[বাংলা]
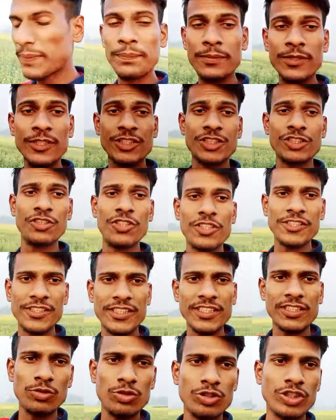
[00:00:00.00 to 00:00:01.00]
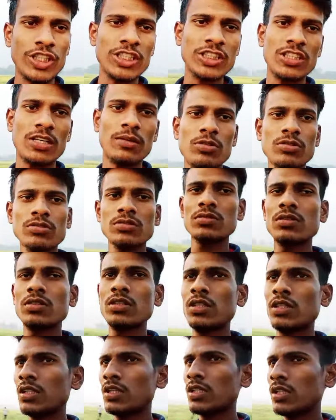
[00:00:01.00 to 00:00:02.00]
বৃষ্টি হয়েছে দুই দিন যাবত
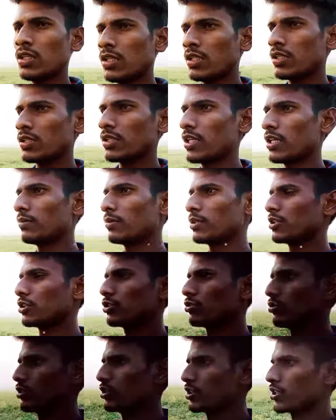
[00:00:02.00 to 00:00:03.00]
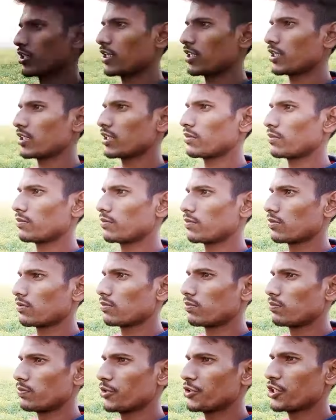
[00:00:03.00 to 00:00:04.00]
তাই আমাদের সরিষার
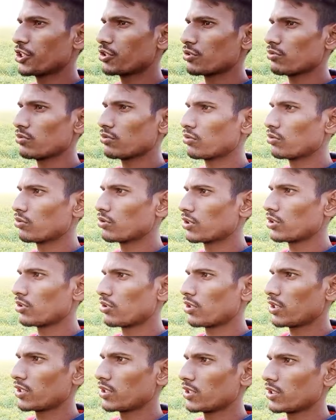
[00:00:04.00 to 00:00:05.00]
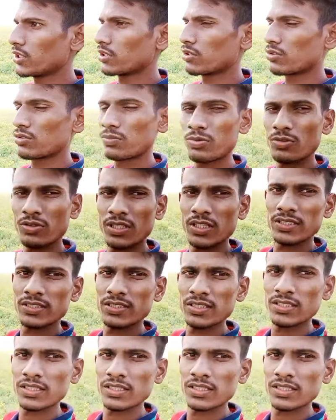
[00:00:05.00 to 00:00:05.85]
বিশেষ কোনো ক্ষতি হয়নি কিন্তু পড়ে গেছে